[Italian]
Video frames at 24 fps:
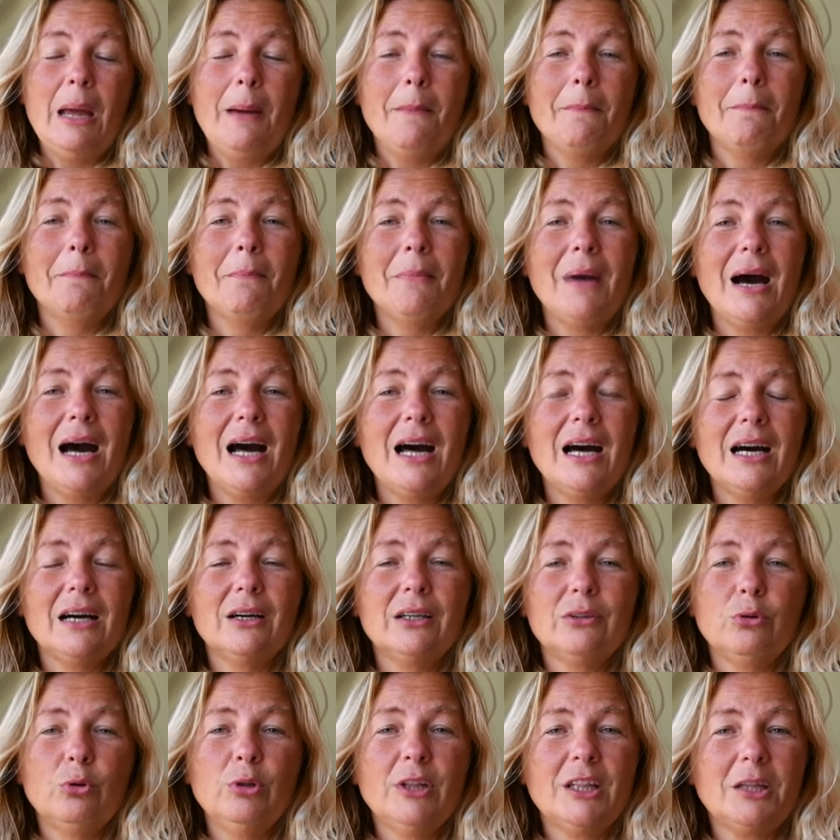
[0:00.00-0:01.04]

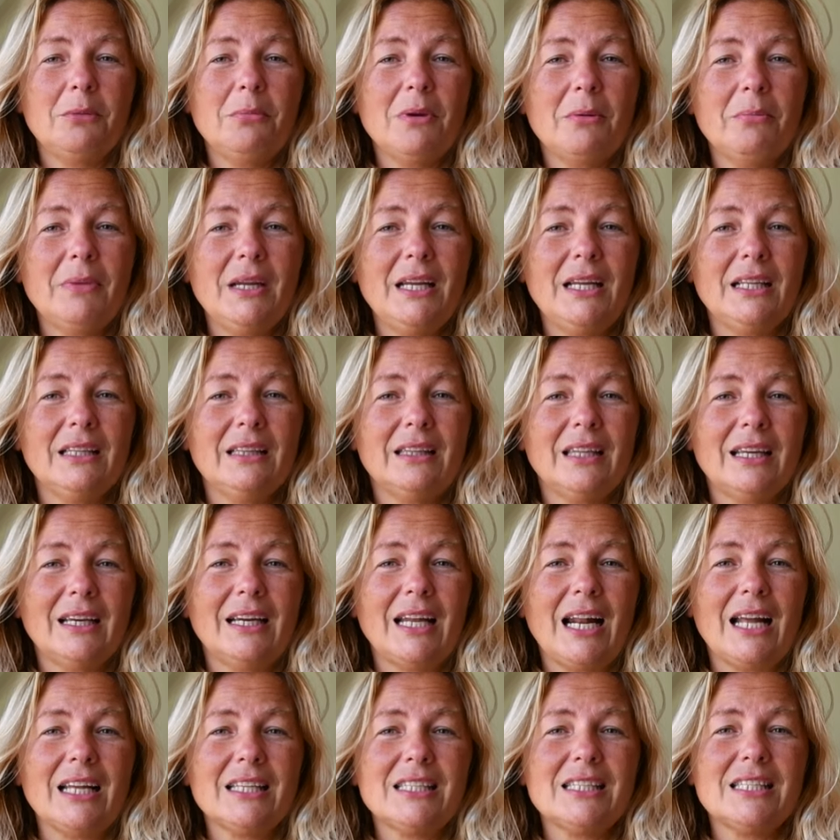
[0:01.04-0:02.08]
ma ultimamente
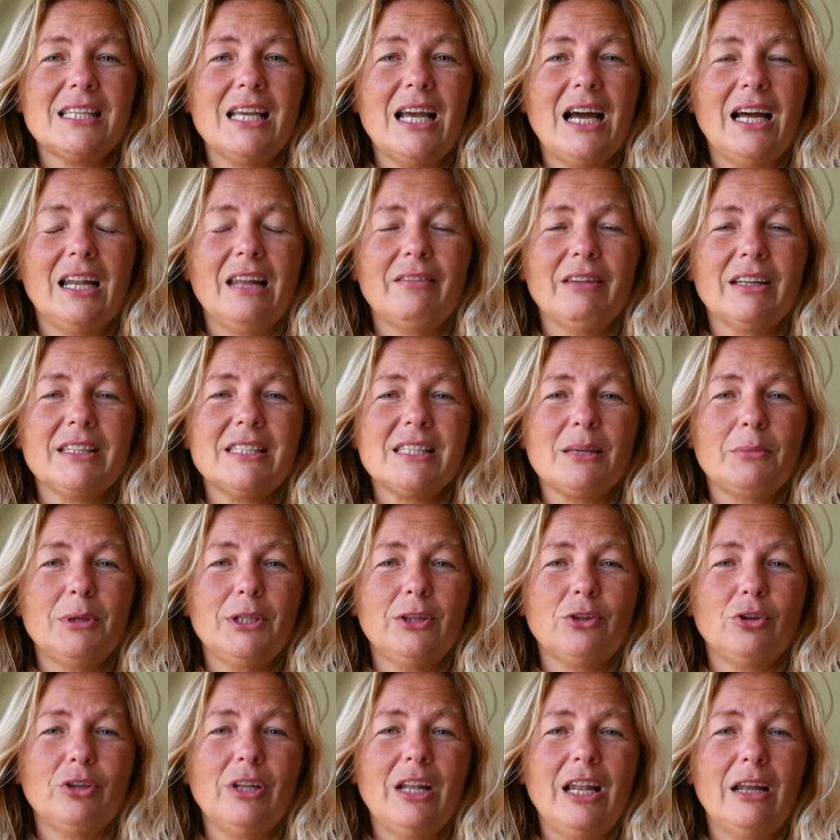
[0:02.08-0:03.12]
grazie
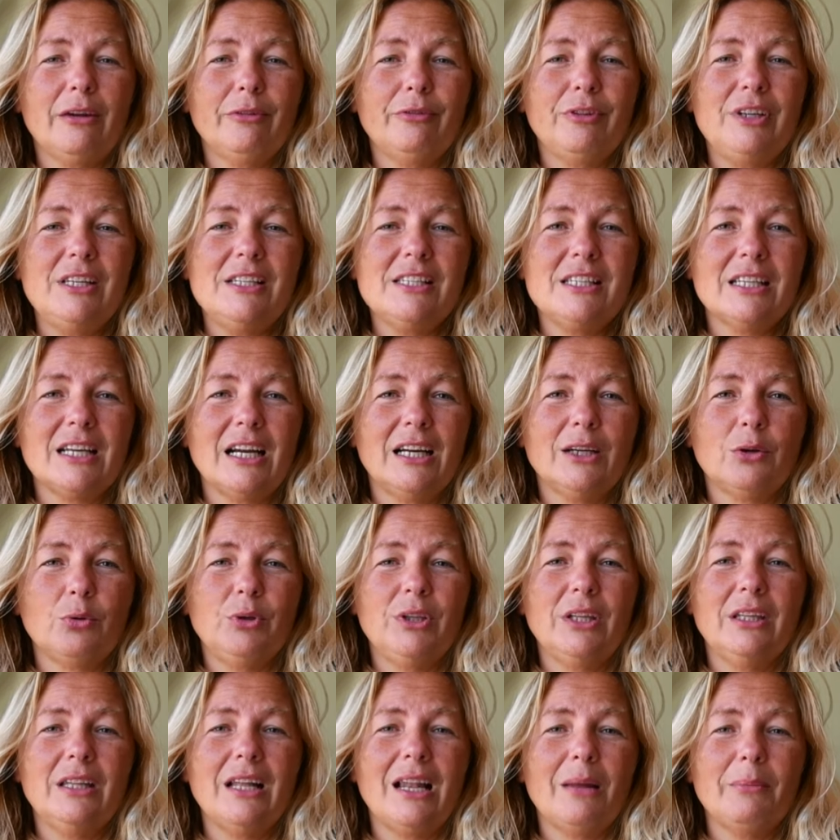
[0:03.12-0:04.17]
all'avanzamento della fisica e
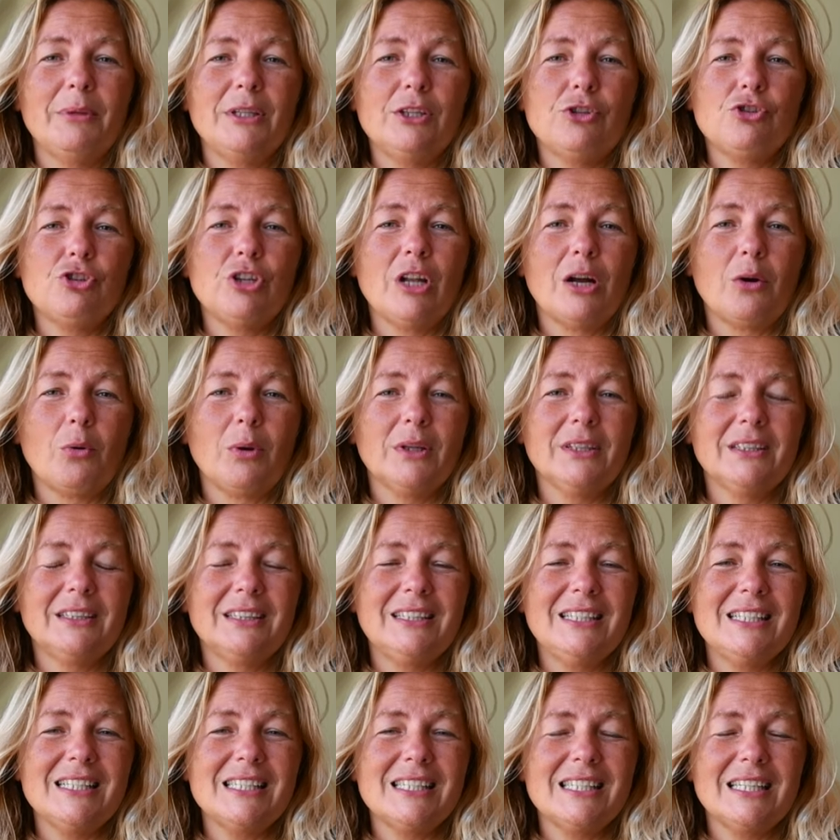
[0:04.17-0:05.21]
quindi della medicina
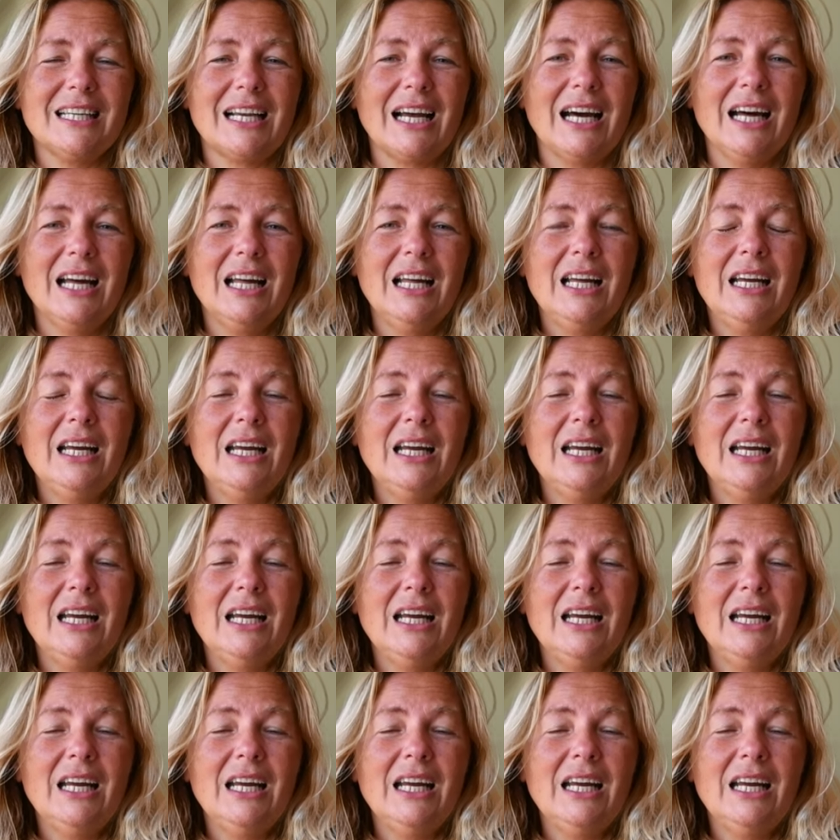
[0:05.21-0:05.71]
quantistica